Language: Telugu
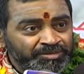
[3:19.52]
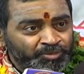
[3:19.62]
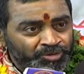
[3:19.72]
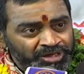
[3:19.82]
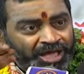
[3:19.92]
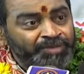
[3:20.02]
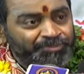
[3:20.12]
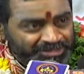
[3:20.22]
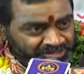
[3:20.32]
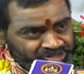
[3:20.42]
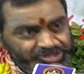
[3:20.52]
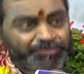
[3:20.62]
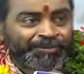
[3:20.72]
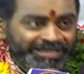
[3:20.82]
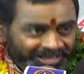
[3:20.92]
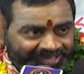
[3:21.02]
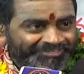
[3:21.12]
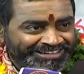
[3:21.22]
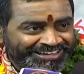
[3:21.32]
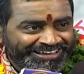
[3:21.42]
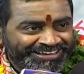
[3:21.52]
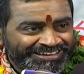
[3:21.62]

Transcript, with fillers: గుండె ఆగిపోయింది కృష్ణుడు పైకి అగరిమంటే